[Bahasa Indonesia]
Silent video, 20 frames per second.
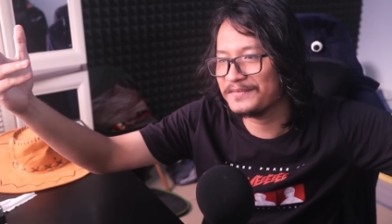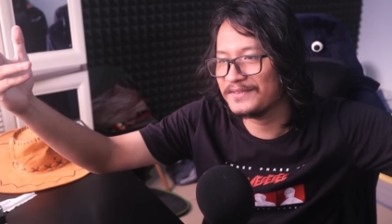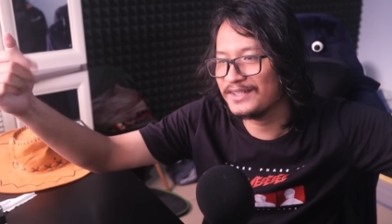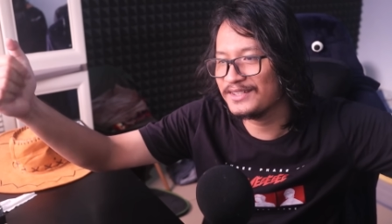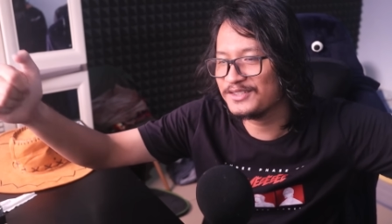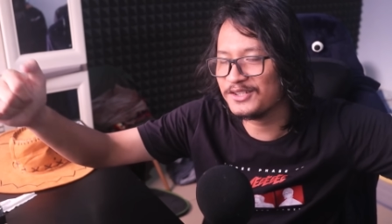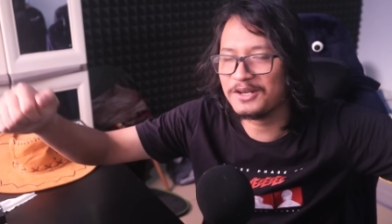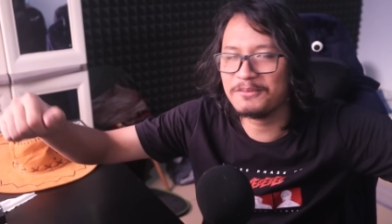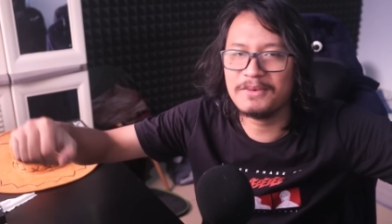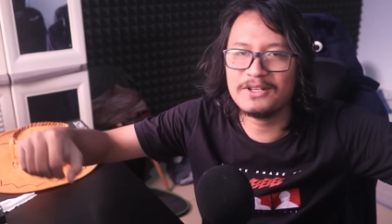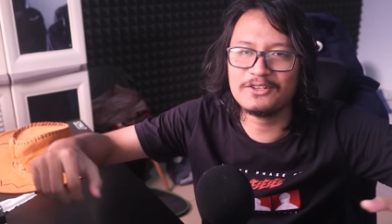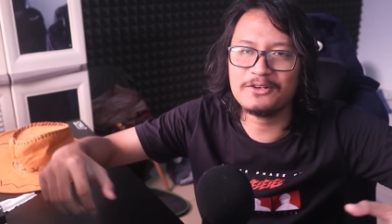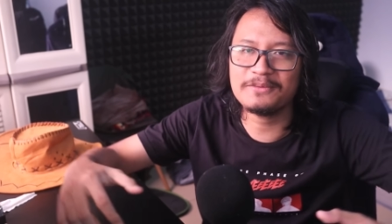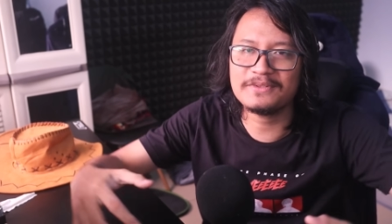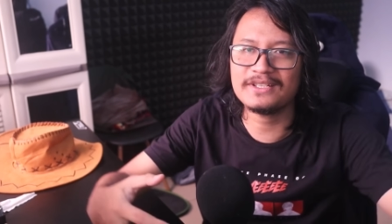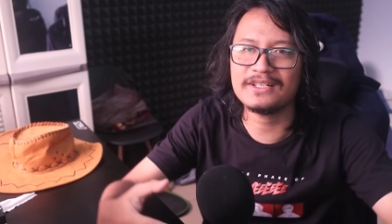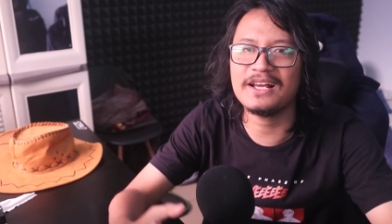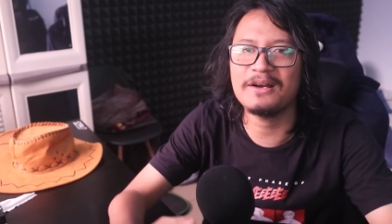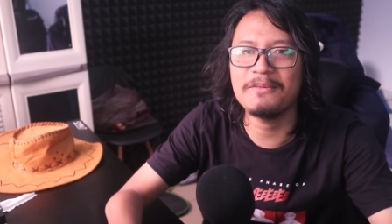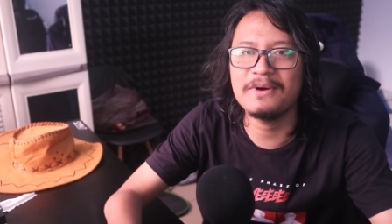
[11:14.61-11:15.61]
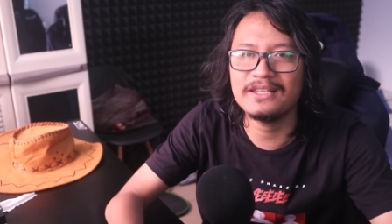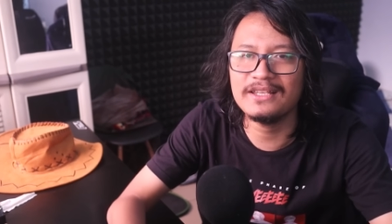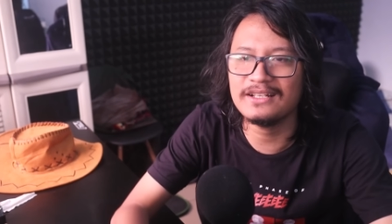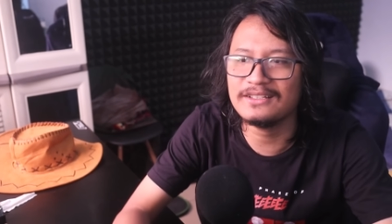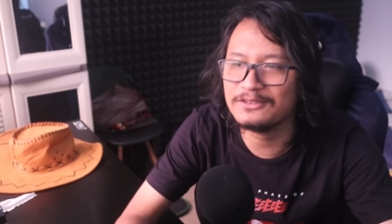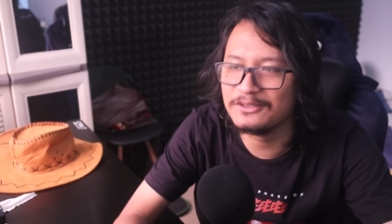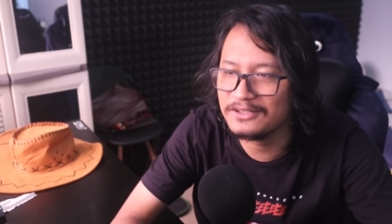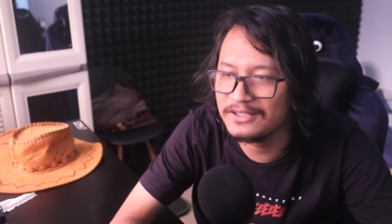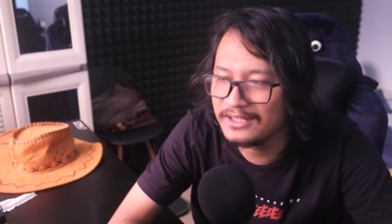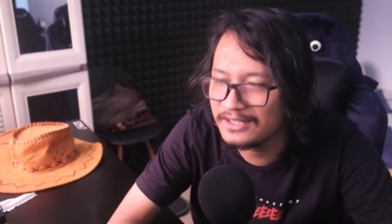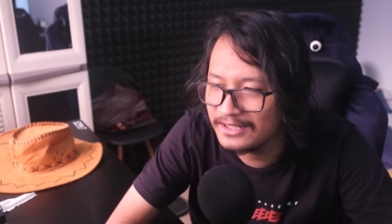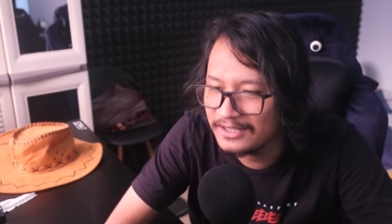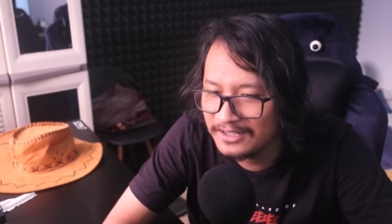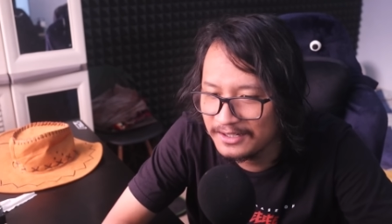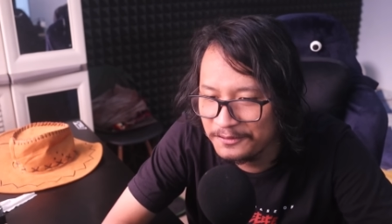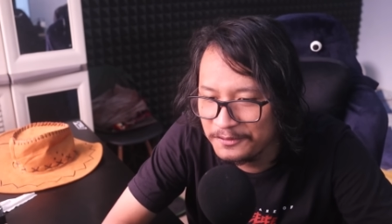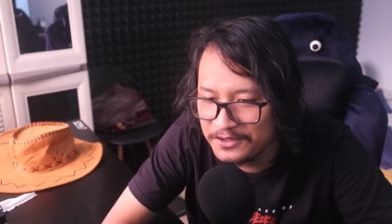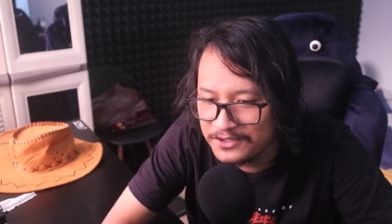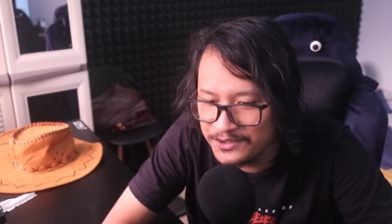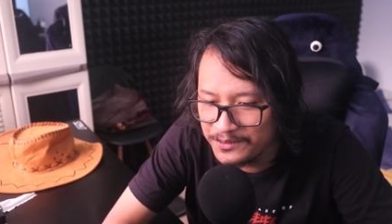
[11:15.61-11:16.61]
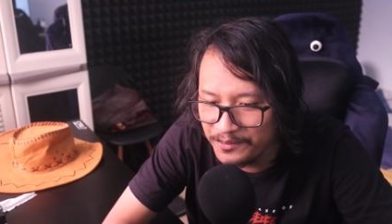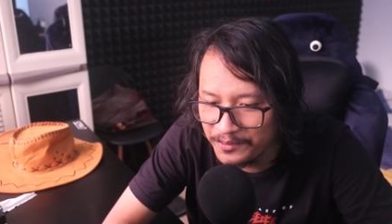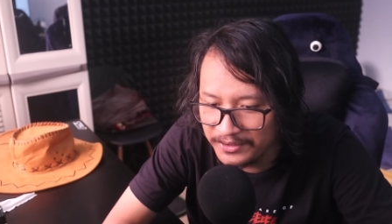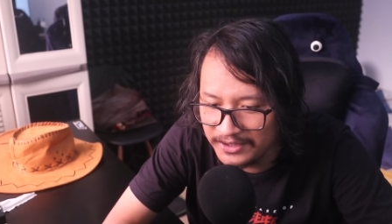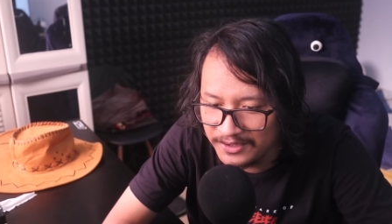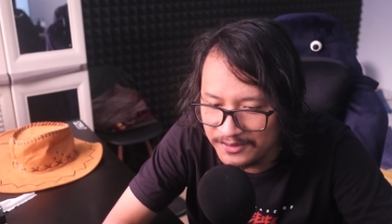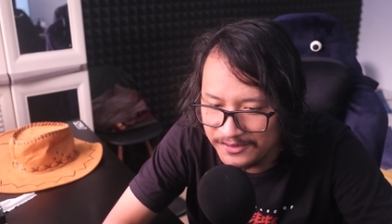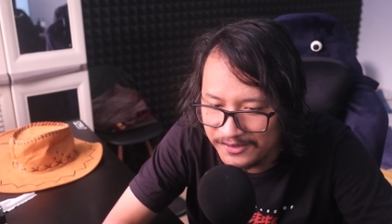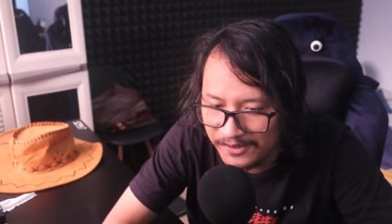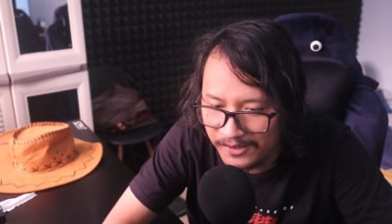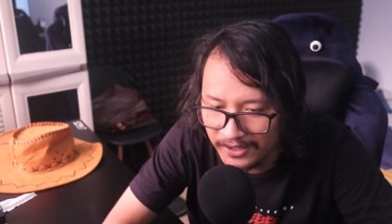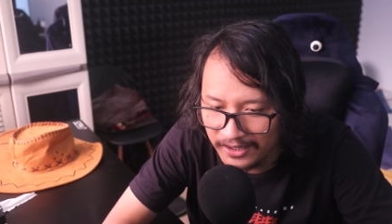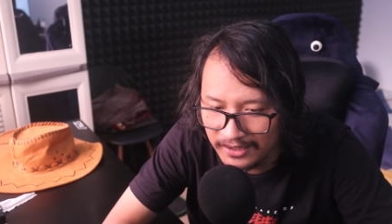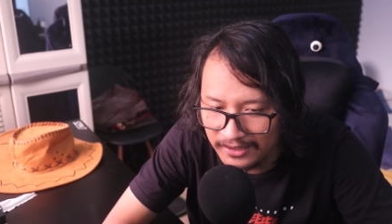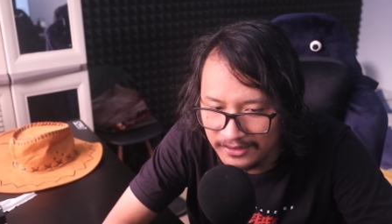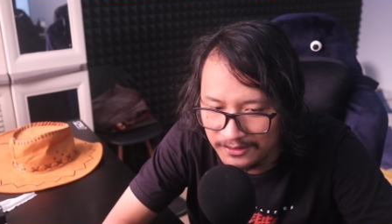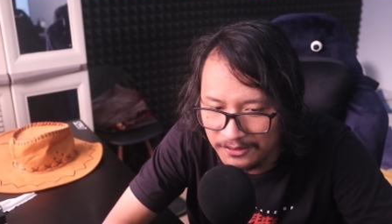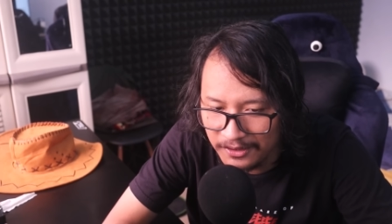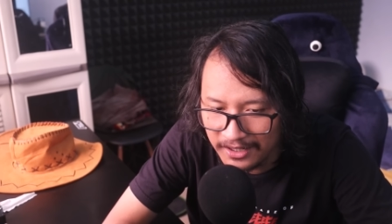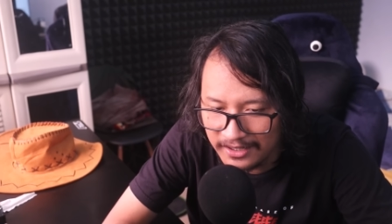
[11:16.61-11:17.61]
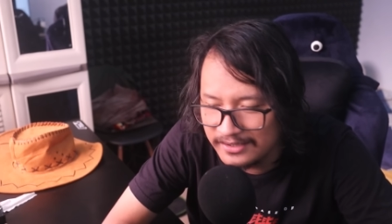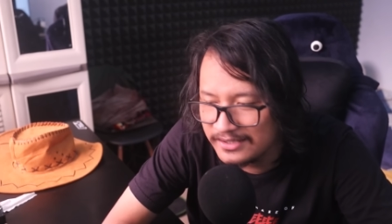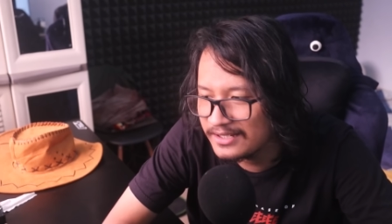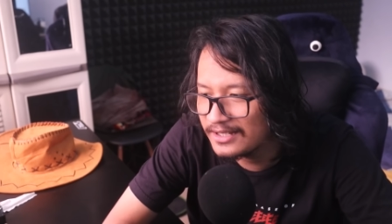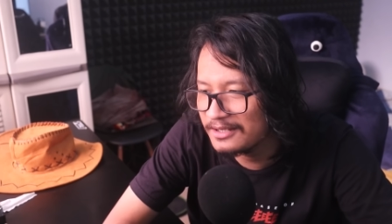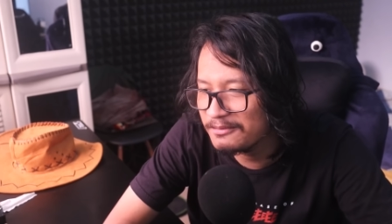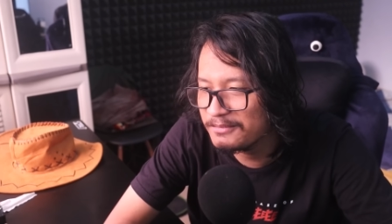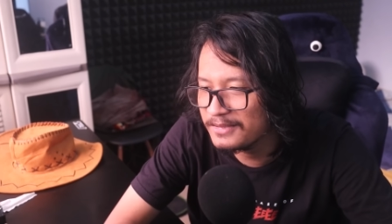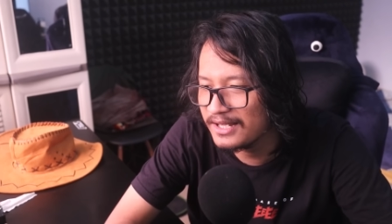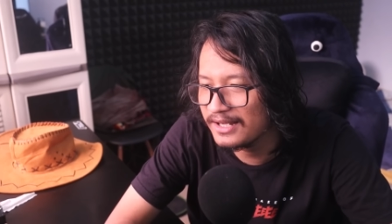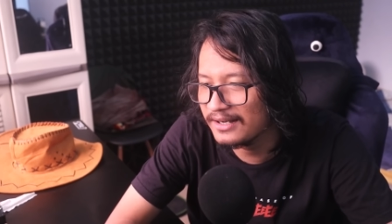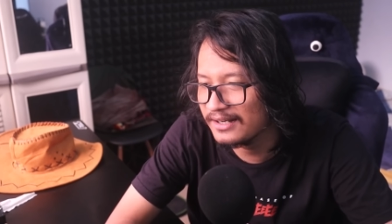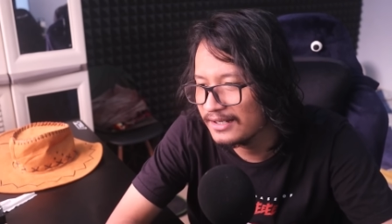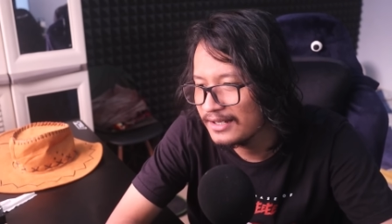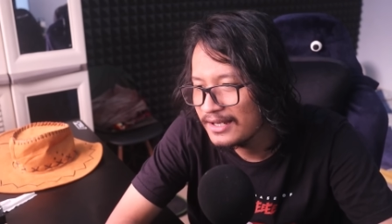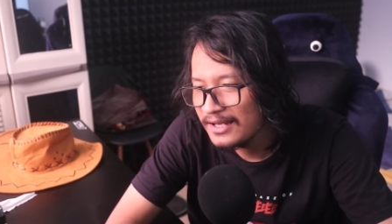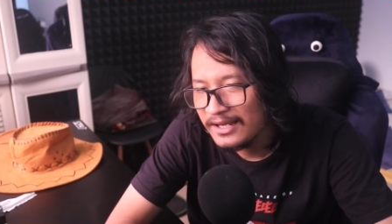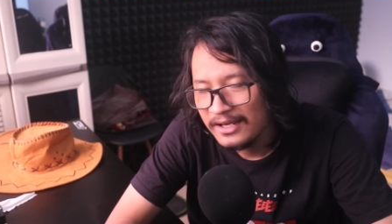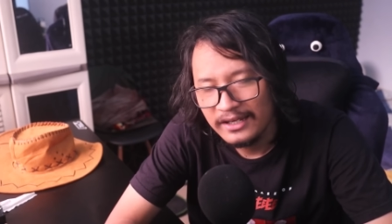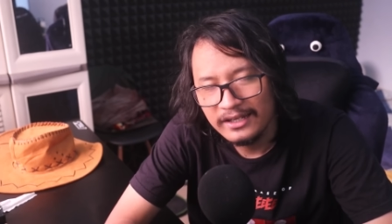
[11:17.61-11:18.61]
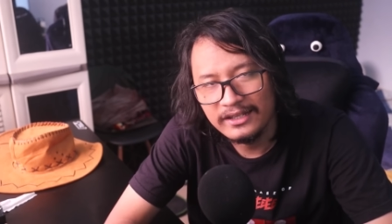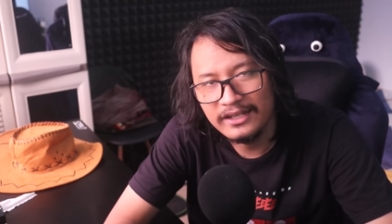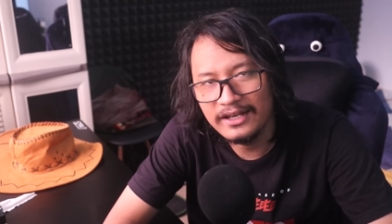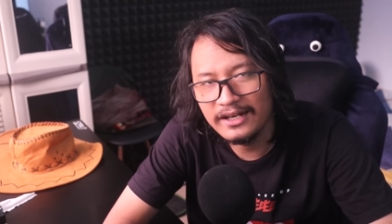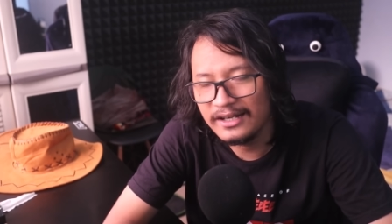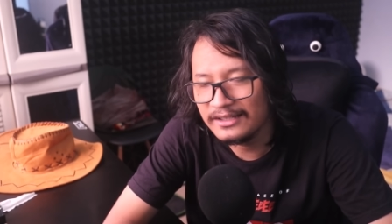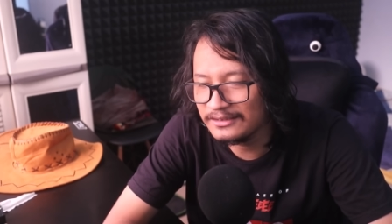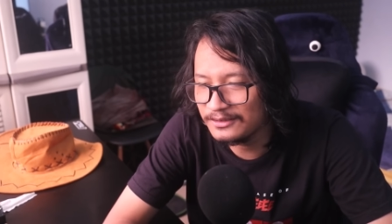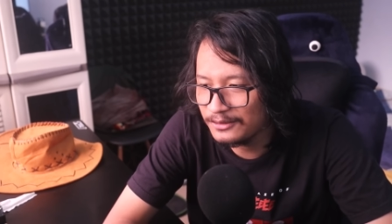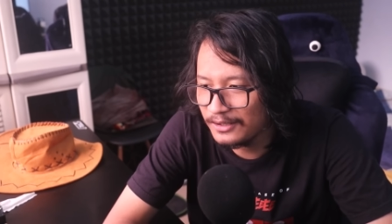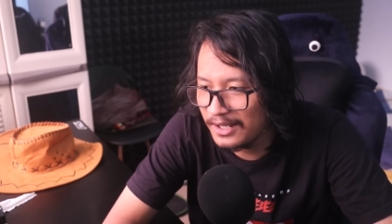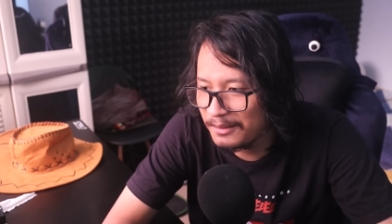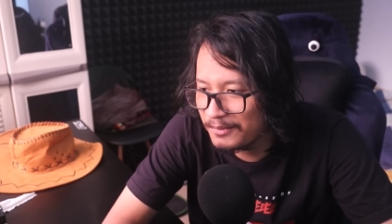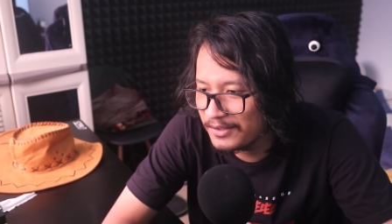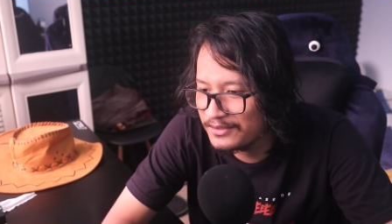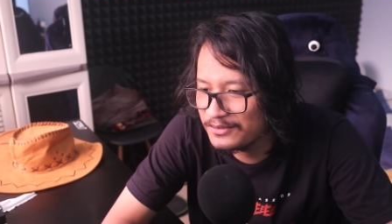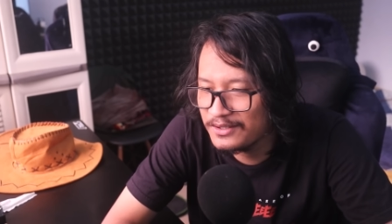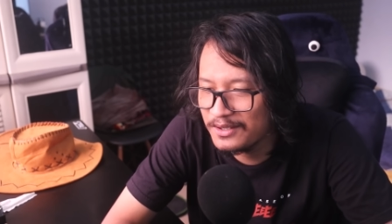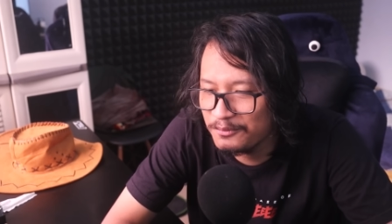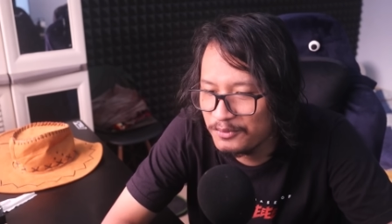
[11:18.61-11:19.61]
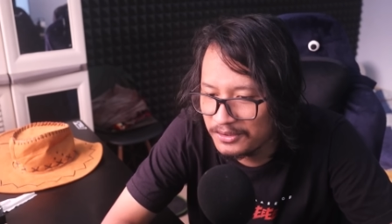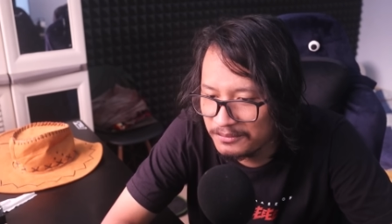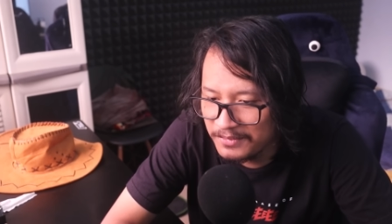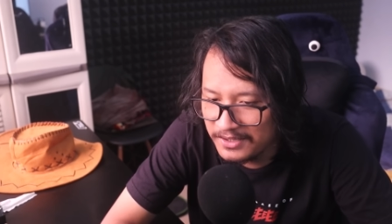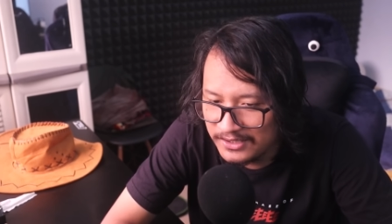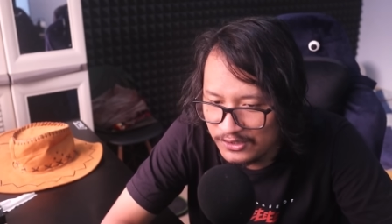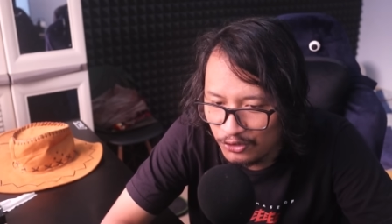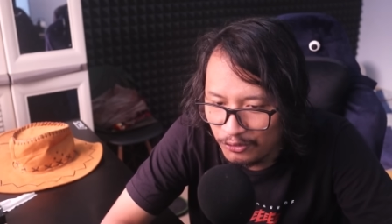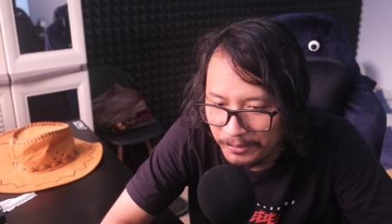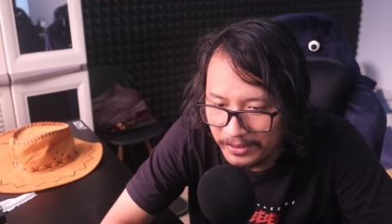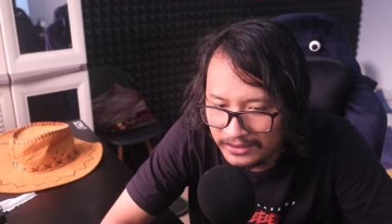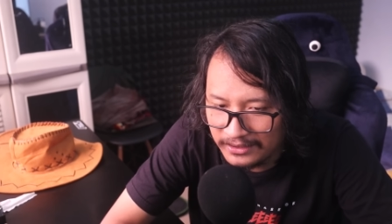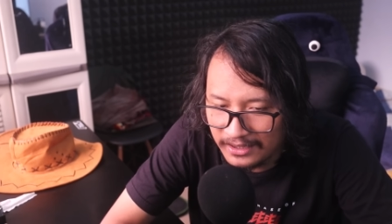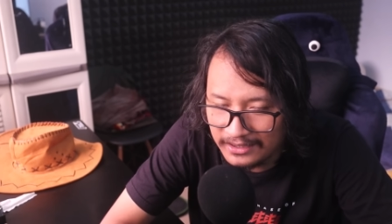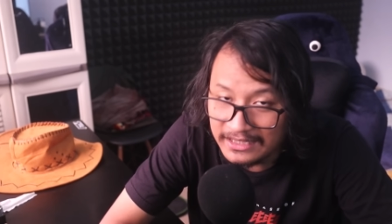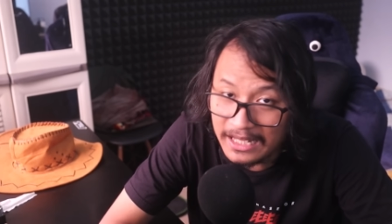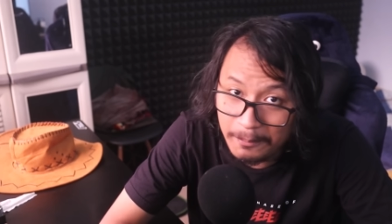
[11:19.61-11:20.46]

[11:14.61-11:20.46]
Ya sering buat komentar gak banyak soalnya gue coba buat nyusahin durasi ya biar yang gak terlalu lama juga buat baca komentar.